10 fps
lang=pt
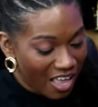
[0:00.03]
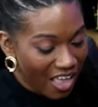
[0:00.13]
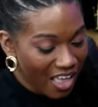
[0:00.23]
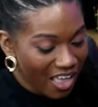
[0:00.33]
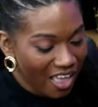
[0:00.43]

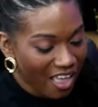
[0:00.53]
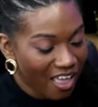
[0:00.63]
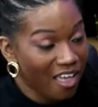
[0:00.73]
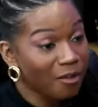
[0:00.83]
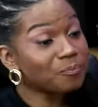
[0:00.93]

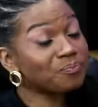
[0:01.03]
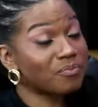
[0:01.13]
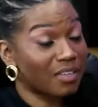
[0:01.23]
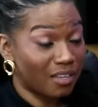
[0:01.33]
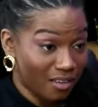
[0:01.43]
É...
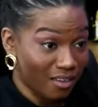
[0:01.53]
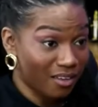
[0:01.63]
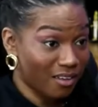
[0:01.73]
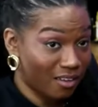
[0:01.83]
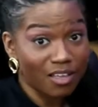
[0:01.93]

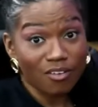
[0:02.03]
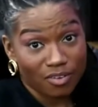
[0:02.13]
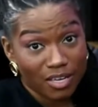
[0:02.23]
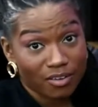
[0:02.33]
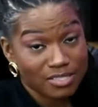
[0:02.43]
Eu
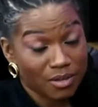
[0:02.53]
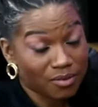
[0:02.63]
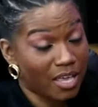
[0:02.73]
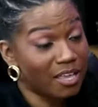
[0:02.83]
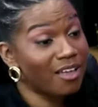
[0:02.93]
falei que eu
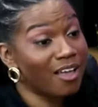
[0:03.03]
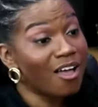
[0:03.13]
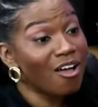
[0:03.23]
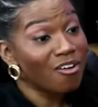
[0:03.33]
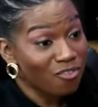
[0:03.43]
ok.
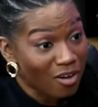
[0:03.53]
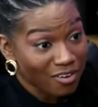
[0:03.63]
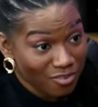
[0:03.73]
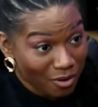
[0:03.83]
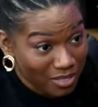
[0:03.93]

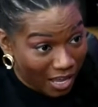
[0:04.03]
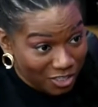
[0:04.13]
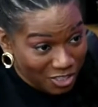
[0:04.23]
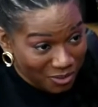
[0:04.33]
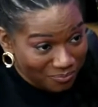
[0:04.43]
Fora a
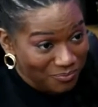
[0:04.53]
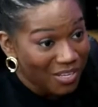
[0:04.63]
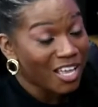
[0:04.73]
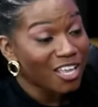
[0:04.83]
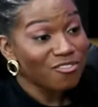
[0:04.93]
faculdade é.
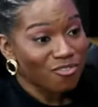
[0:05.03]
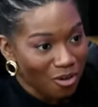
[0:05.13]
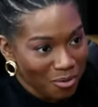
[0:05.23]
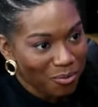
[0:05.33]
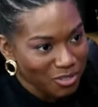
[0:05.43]
e
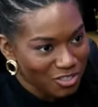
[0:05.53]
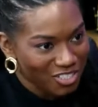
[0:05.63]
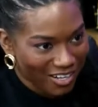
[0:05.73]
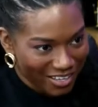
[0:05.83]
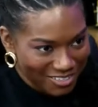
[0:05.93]
fora o curso de
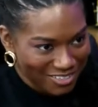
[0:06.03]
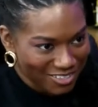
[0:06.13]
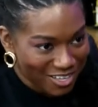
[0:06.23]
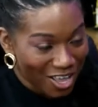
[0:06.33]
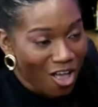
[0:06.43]
inglês,
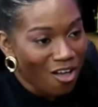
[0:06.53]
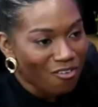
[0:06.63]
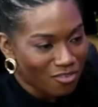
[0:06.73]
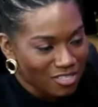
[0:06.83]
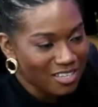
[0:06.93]

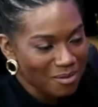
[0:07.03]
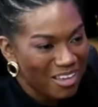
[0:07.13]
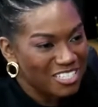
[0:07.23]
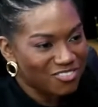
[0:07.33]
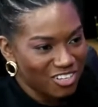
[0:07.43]
você tem
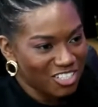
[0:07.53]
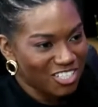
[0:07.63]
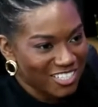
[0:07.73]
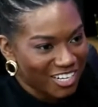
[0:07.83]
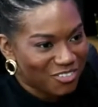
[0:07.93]
mais
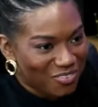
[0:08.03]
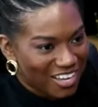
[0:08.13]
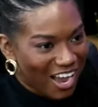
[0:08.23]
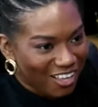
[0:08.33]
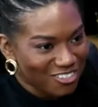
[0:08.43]
20
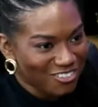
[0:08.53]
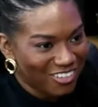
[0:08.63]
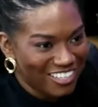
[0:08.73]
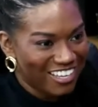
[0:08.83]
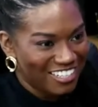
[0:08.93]
certificados no
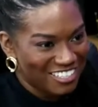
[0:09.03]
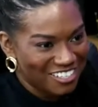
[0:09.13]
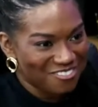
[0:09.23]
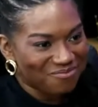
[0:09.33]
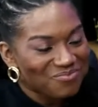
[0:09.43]

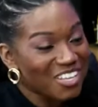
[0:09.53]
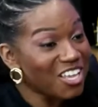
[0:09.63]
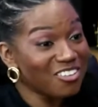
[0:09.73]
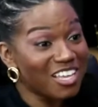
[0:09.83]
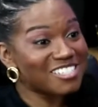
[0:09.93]
LinkedIn. E
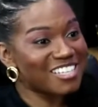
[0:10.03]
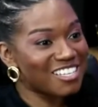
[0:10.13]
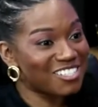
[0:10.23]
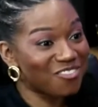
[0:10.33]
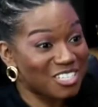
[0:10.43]
eu nem sei
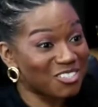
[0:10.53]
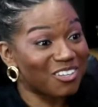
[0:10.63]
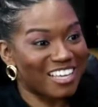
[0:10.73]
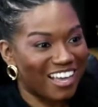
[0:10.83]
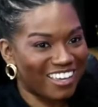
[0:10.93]
é. se você só
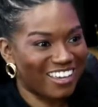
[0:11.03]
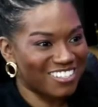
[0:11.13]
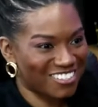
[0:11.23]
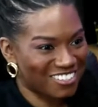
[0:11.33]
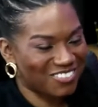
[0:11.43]
tem
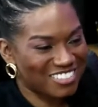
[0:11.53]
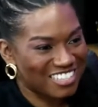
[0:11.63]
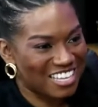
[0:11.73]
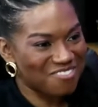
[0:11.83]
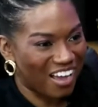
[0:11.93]
aqueles ou se você
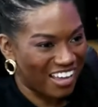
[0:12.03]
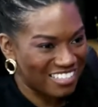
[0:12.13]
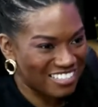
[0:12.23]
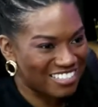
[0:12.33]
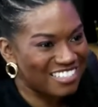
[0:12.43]
tem
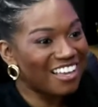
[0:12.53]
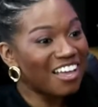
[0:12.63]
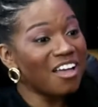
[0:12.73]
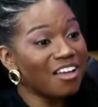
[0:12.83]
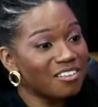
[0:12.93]
mais.
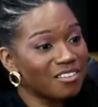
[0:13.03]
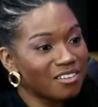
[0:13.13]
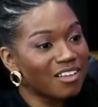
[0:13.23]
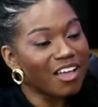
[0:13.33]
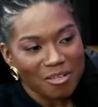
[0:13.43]
Tem
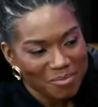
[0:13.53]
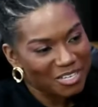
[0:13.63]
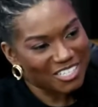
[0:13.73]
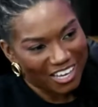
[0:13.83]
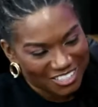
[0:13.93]
mais. Eu
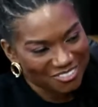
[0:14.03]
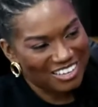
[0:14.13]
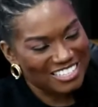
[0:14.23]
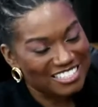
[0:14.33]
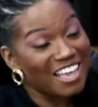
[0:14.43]
imaginei que
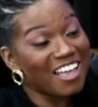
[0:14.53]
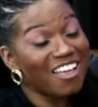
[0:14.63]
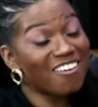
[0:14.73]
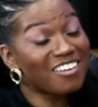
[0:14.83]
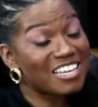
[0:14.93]
tivesse.
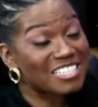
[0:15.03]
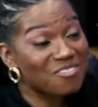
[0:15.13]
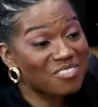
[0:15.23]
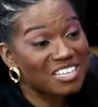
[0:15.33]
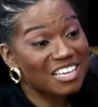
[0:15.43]
Eu queria
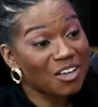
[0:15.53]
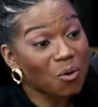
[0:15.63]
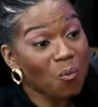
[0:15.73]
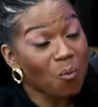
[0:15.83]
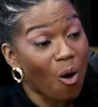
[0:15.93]
saber
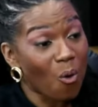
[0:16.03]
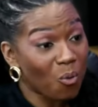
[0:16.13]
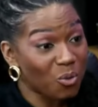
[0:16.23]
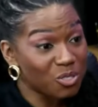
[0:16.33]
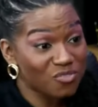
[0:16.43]
qual
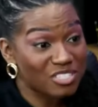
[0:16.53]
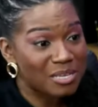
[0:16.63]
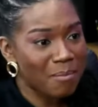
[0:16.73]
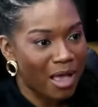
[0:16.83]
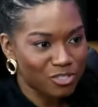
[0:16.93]
curso você
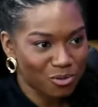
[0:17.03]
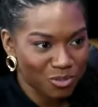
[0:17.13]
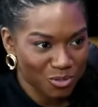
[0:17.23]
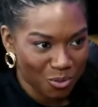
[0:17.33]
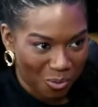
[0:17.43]
mais
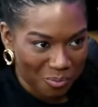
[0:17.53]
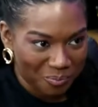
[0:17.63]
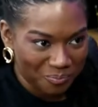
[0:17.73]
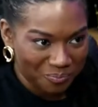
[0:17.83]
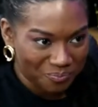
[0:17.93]
gostou.
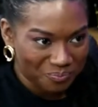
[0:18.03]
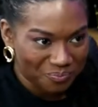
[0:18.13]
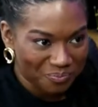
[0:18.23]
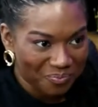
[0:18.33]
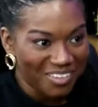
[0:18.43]

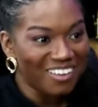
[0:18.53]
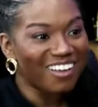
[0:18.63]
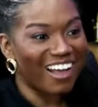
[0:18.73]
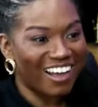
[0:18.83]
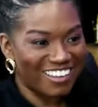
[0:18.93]

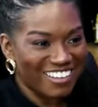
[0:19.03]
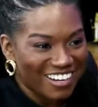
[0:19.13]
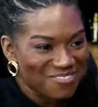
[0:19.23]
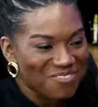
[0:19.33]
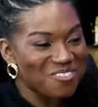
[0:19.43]
A cara
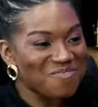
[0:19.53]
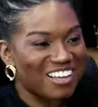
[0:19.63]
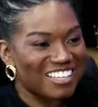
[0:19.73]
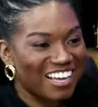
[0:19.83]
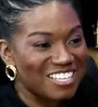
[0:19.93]
dela de
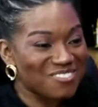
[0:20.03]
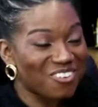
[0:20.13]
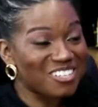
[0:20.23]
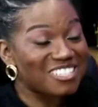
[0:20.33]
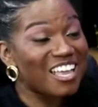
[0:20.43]
preocupada com a
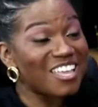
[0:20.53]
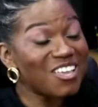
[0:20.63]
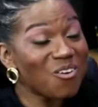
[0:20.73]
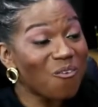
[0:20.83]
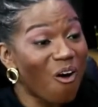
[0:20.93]
resposta. Nossa, e
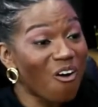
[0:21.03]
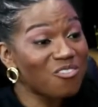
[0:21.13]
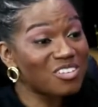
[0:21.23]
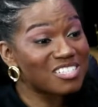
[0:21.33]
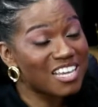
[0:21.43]
qual lembro.
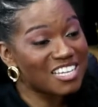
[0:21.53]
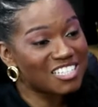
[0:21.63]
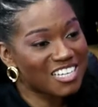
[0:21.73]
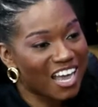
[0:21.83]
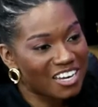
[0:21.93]
você
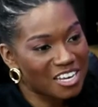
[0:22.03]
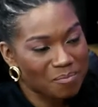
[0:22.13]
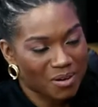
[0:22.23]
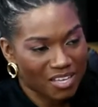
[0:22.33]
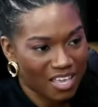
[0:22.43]
indicaria
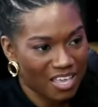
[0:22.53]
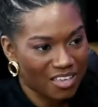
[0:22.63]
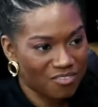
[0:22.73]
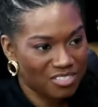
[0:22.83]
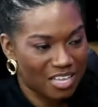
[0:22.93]
para
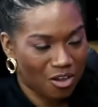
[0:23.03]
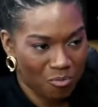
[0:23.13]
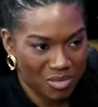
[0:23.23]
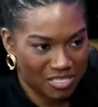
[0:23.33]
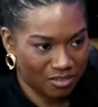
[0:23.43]
quem você está
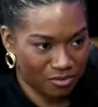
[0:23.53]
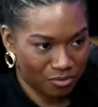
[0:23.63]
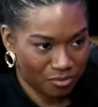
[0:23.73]
começando?